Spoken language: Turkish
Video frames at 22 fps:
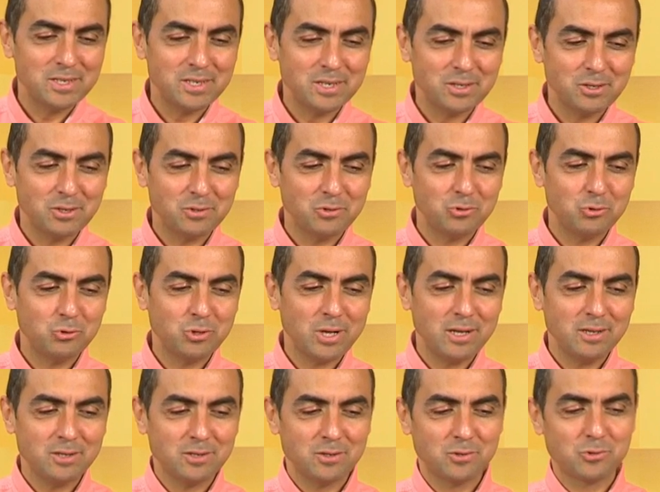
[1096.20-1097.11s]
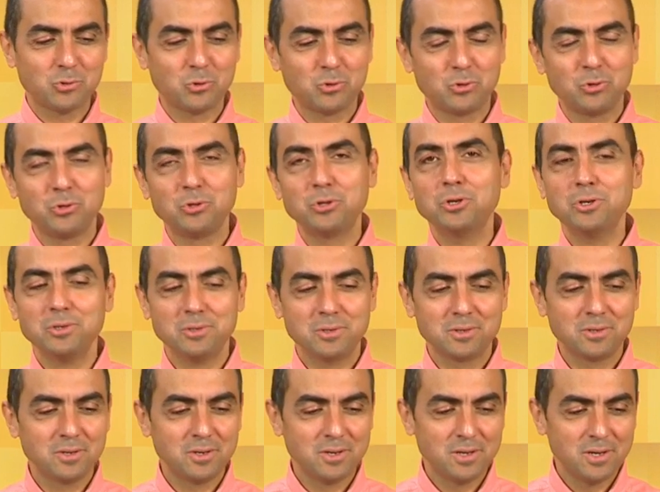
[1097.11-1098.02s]
bence güzel soruydu.
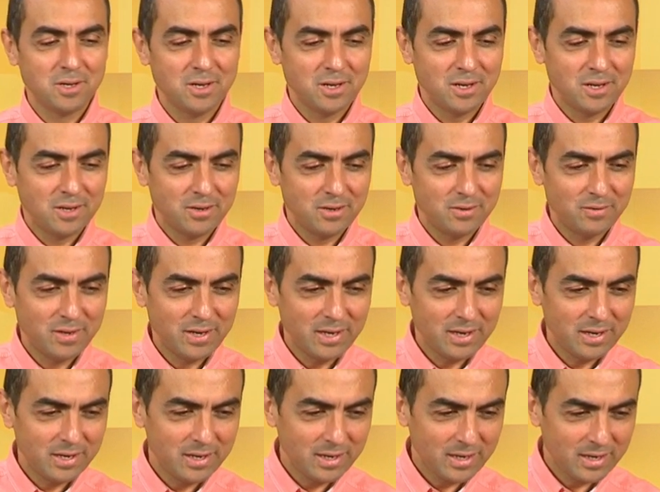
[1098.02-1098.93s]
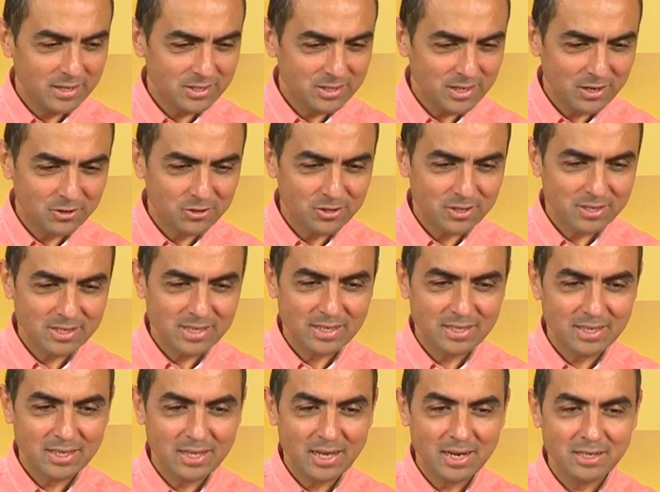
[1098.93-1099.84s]
Ve aşağı yukarı
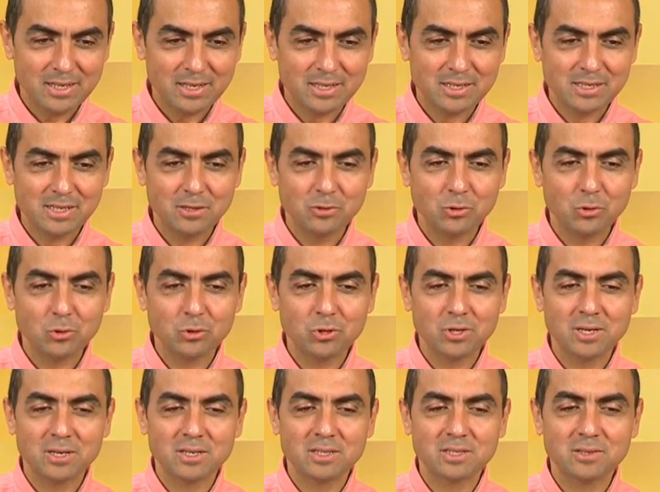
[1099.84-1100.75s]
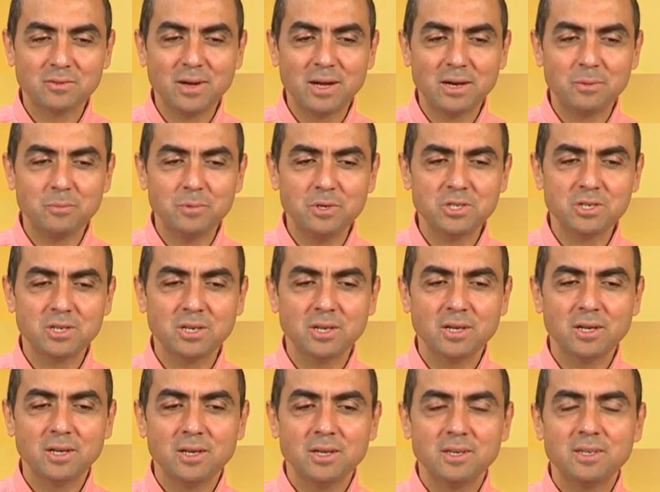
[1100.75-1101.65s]
zaten herkes de doğru yanıtı vermiş.
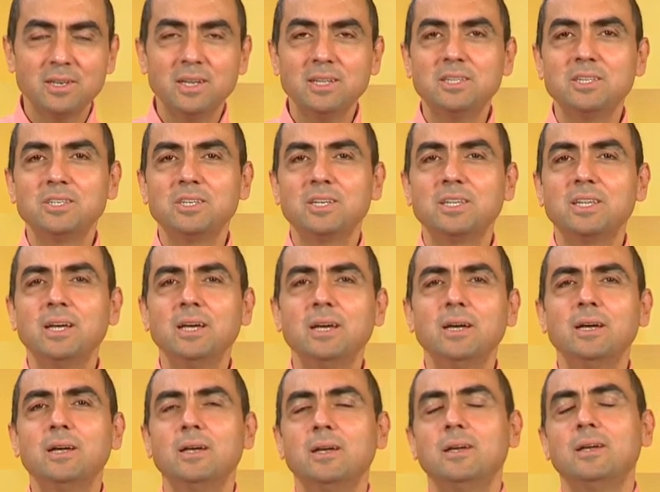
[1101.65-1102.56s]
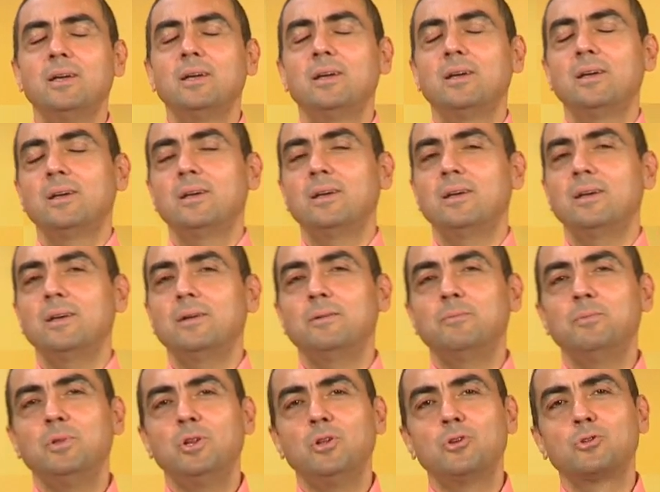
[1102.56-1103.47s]
Neticede
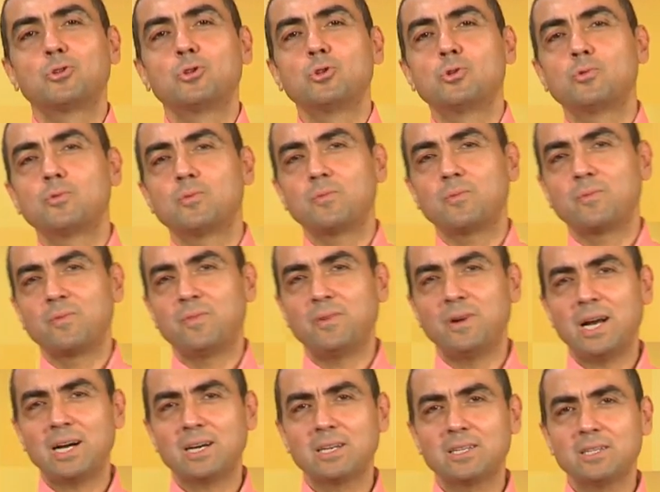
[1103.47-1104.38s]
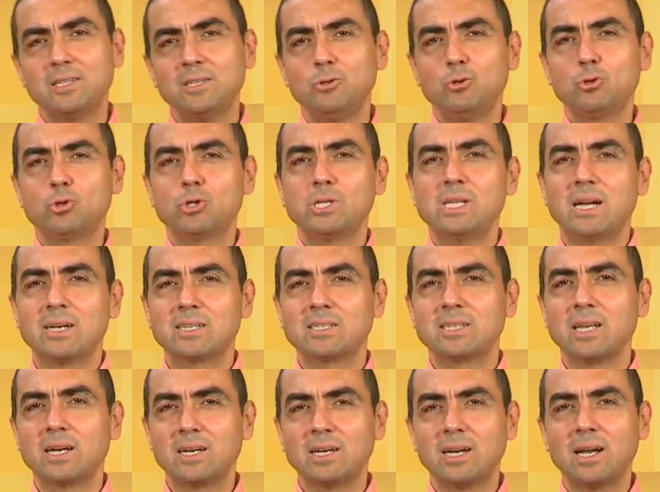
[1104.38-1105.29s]
e, biliyorsunuz farklı yüzler
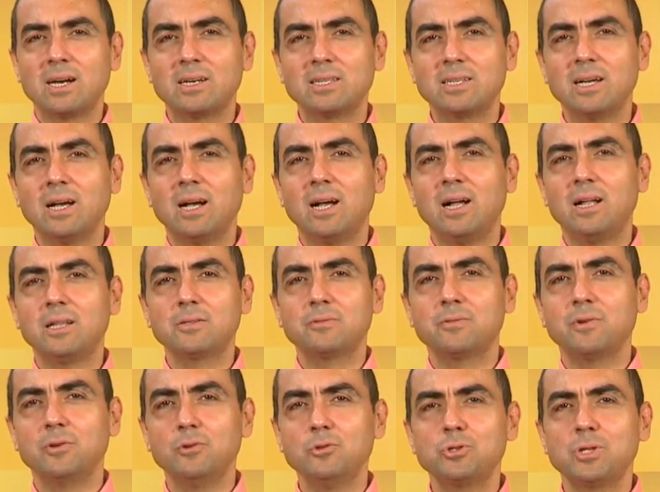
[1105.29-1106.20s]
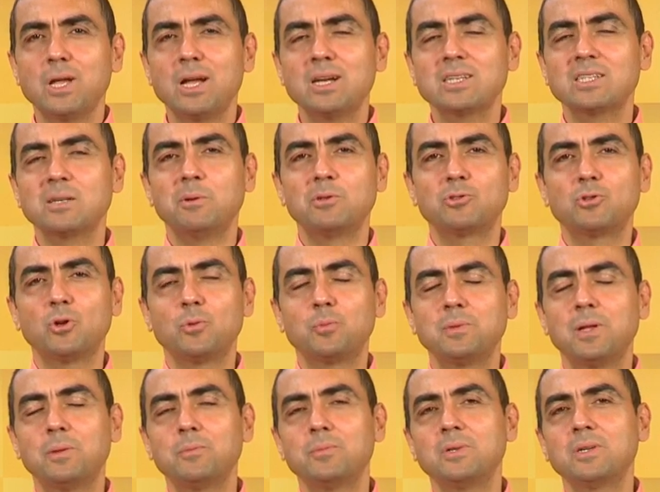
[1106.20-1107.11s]
zarlarda alt ve üst her zaman
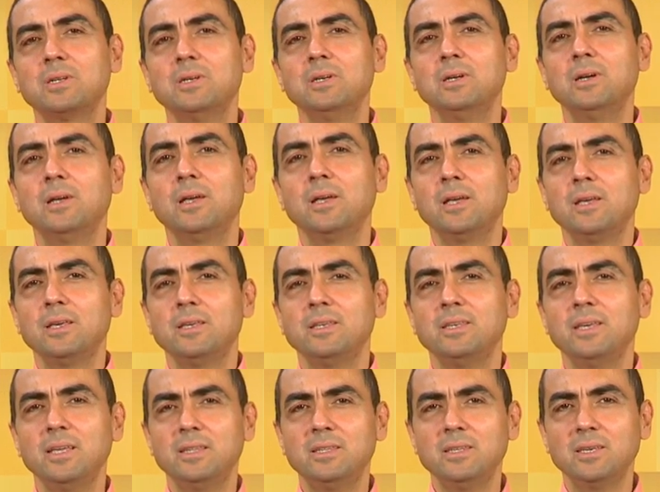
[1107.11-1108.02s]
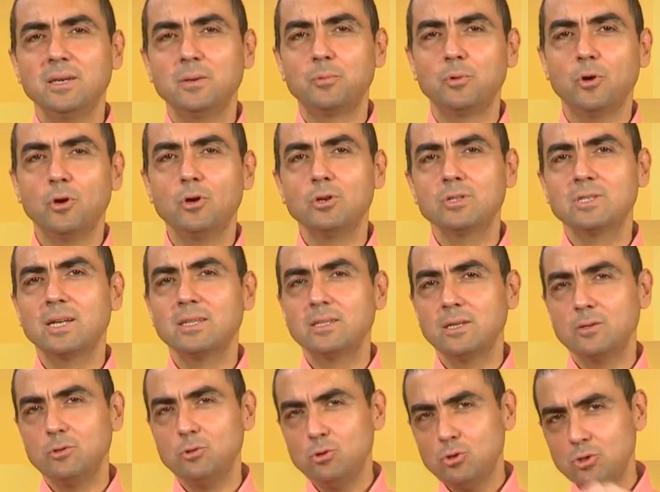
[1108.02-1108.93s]
toplamları 7 yapıyor.
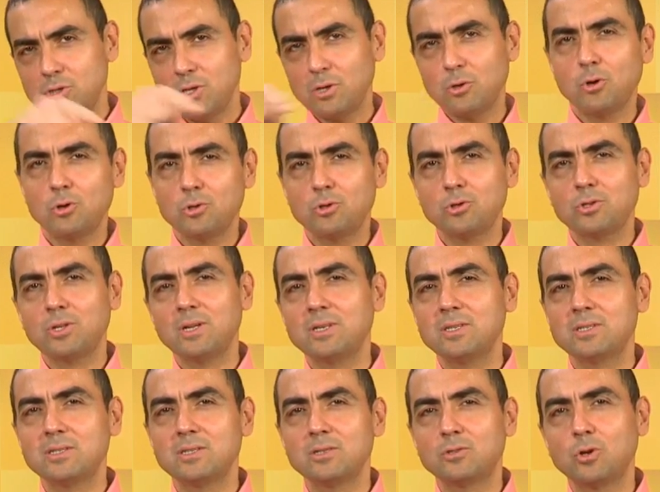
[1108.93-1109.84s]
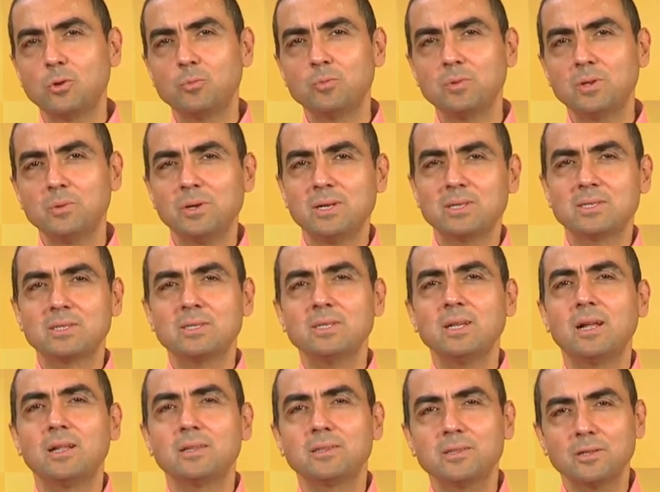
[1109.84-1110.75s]
Zaten üstte gördüklerinizin toplamı
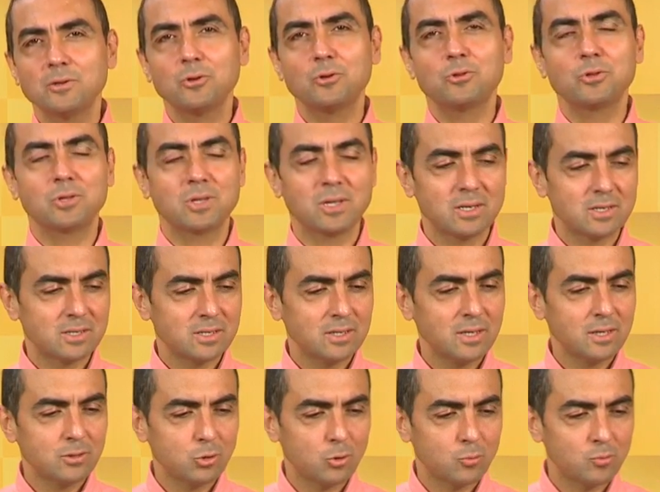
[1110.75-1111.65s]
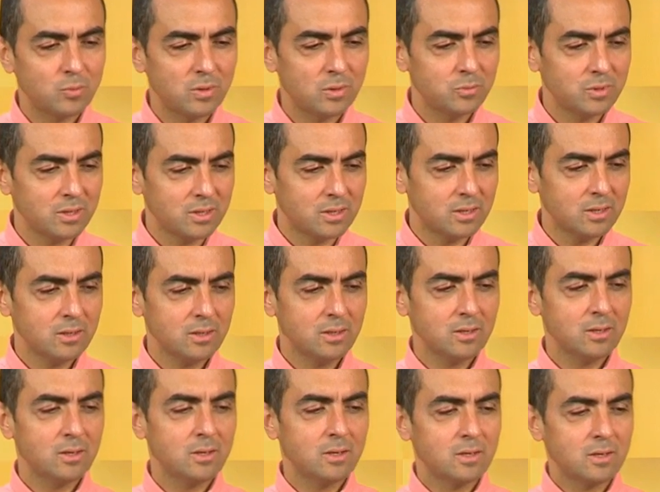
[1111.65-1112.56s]
aslında altta gördüklerinizin de toplamıydı.
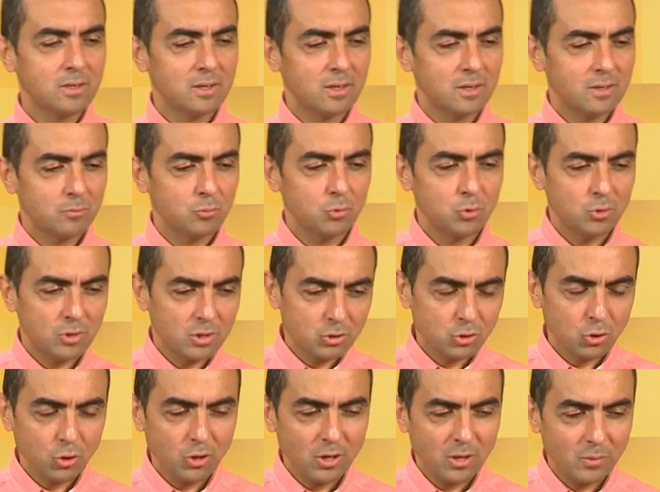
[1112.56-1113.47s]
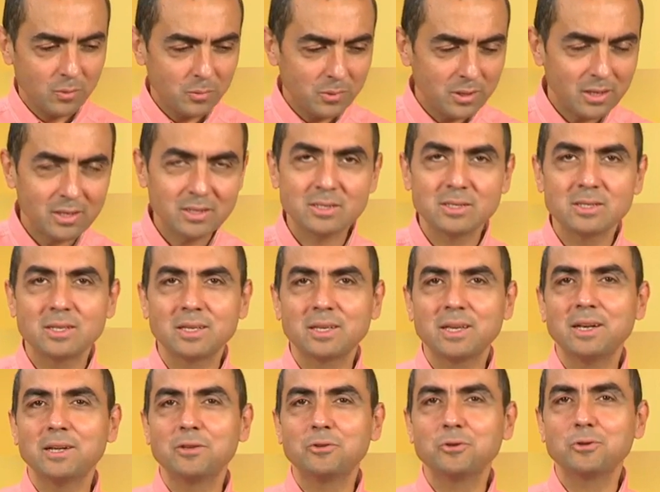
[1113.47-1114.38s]
Bunu da söylememe aslında
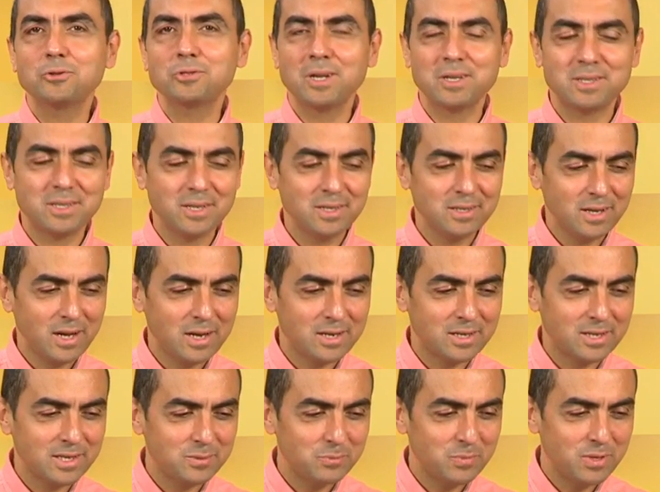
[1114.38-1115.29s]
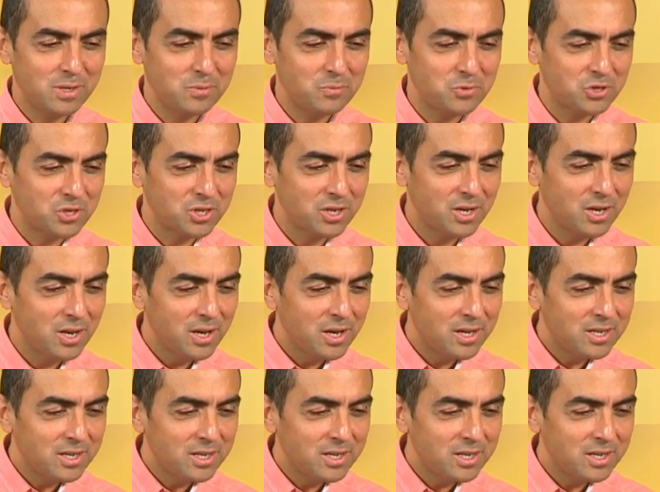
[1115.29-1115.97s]
gerek yok zaten herkes bilmiş.